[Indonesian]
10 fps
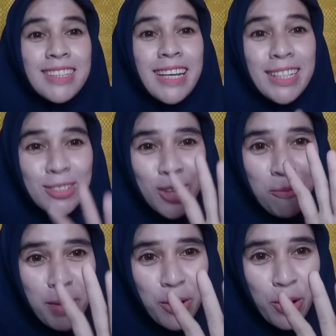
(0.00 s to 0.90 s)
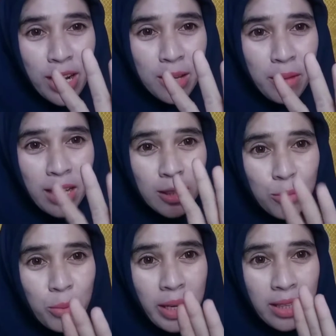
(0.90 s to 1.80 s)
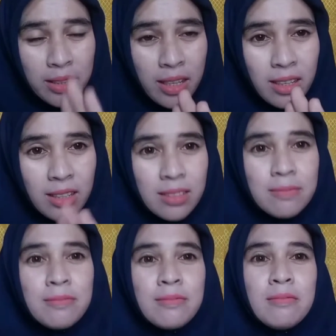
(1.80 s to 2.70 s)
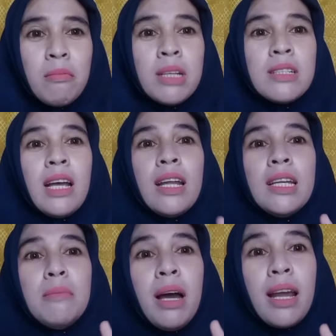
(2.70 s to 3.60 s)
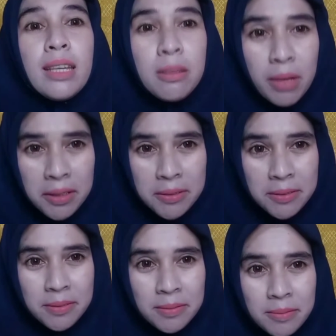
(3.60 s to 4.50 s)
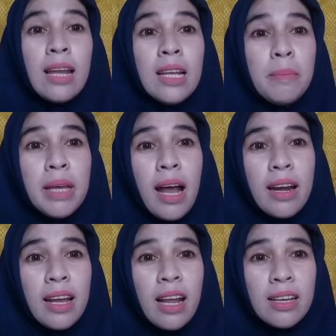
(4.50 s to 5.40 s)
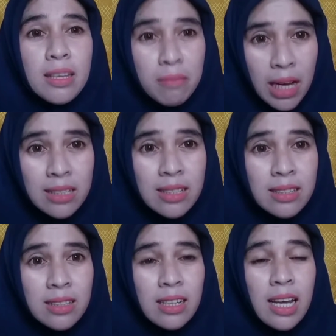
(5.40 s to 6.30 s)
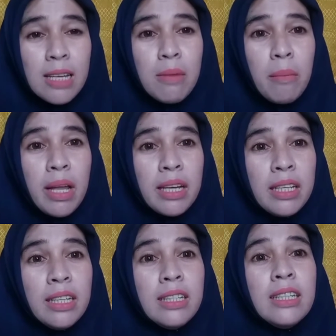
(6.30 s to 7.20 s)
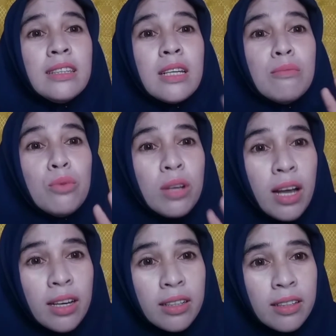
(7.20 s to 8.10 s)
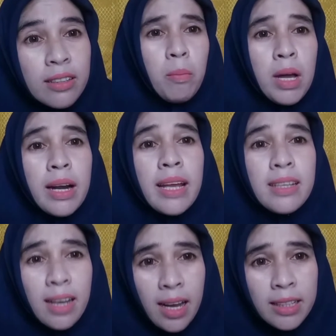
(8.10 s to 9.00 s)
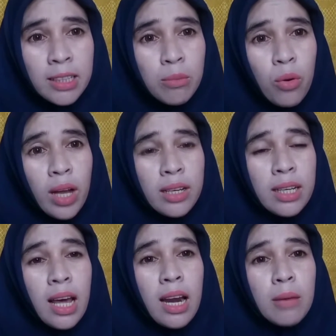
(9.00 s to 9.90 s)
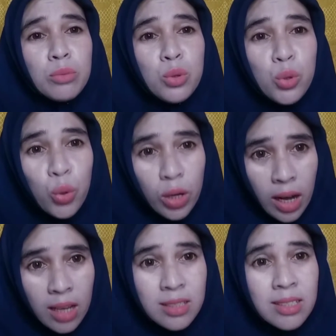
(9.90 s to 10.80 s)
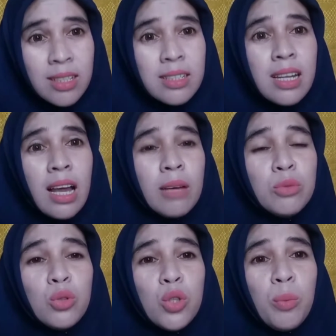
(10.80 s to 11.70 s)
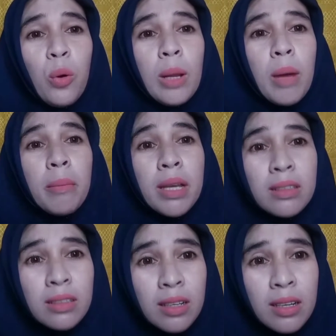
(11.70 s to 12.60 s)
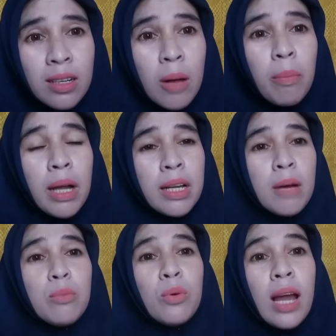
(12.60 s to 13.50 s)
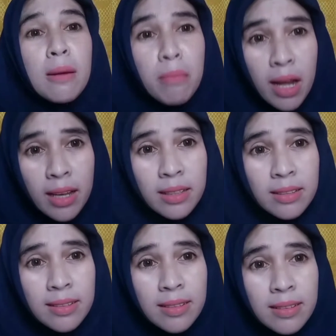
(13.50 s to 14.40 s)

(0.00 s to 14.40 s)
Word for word: jadi sudah empat orang nih mak ketemu mayatnya masih ada lima lagi mak lebih aneh lagi mak setelah lima mayat ini ditemukan mereka ditemukan di dalam jurang sedalam 75 meter pada bulan Mei